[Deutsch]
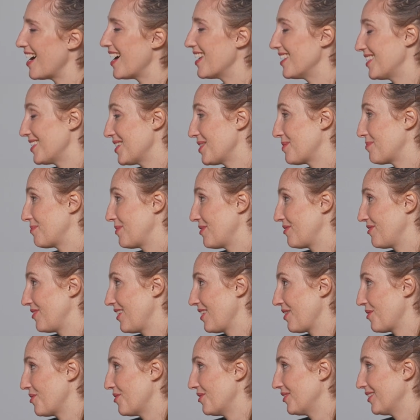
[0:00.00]
alles
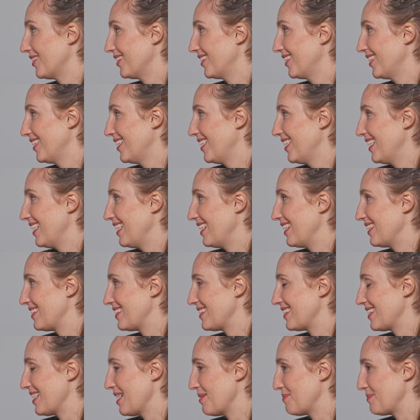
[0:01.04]
Bewegung.
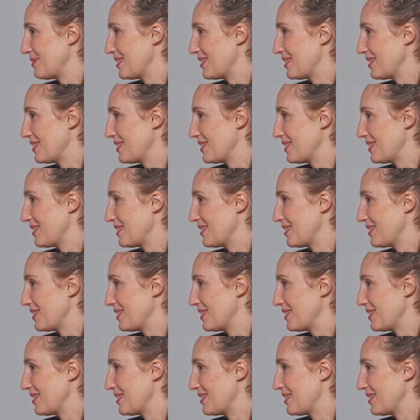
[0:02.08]
Ich habe